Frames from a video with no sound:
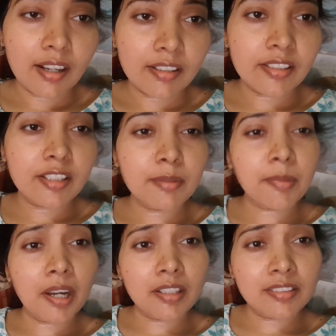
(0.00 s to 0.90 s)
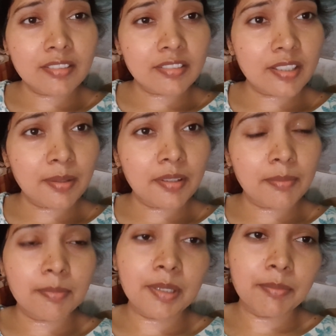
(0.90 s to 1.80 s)
अगर अरमान के
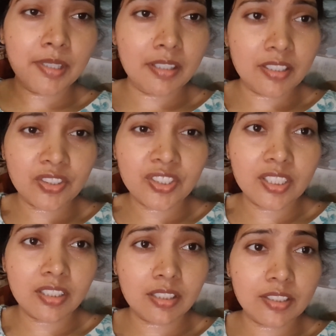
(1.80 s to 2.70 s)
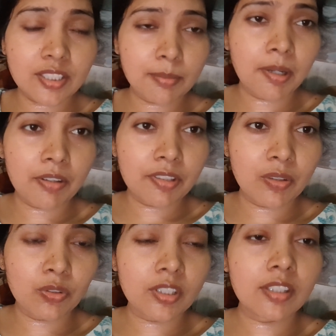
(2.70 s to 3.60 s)
मन में अच्छी अच्छी भावना
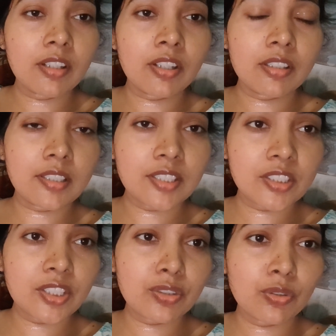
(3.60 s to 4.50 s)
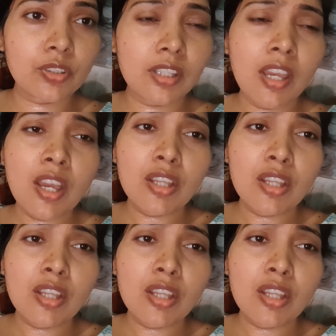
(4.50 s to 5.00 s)
होती और अच्छी चीज़ होती